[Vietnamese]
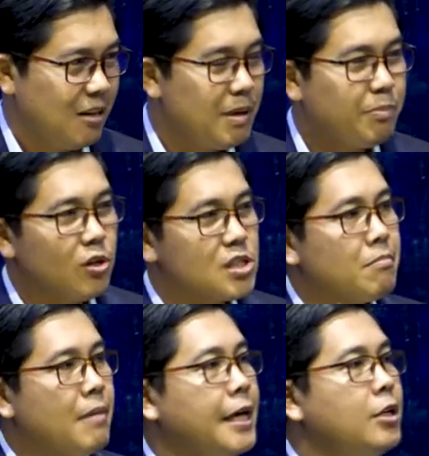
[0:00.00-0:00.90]
Vì bố xa
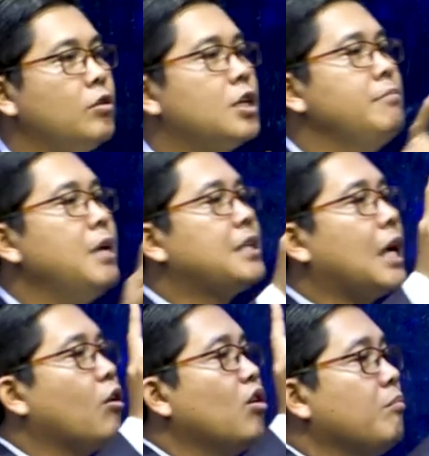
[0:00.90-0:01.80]
máy nó cứ miên tà
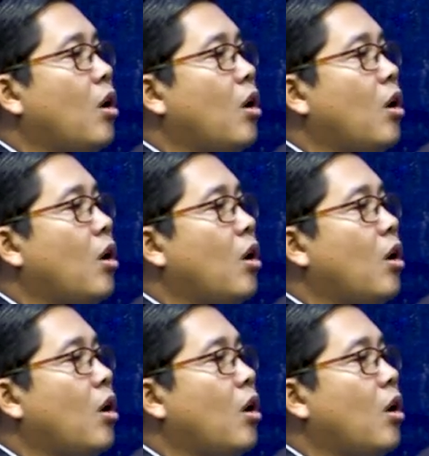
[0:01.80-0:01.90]
côn